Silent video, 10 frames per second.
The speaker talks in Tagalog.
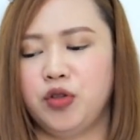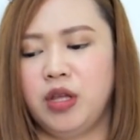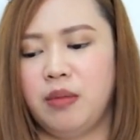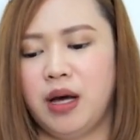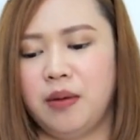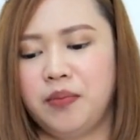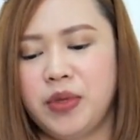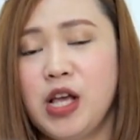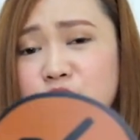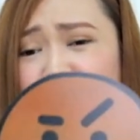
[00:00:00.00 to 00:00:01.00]
di ba?
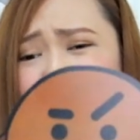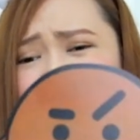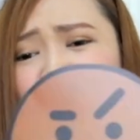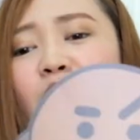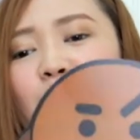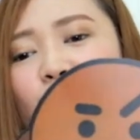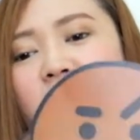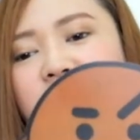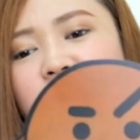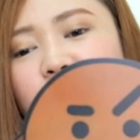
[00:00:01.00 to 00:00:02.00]
So, feeling ko
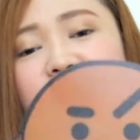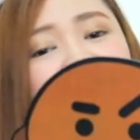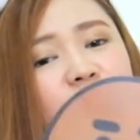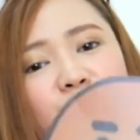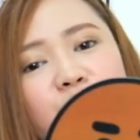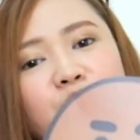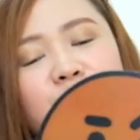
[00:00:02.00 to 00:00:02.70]
kamukha niya to at siya to.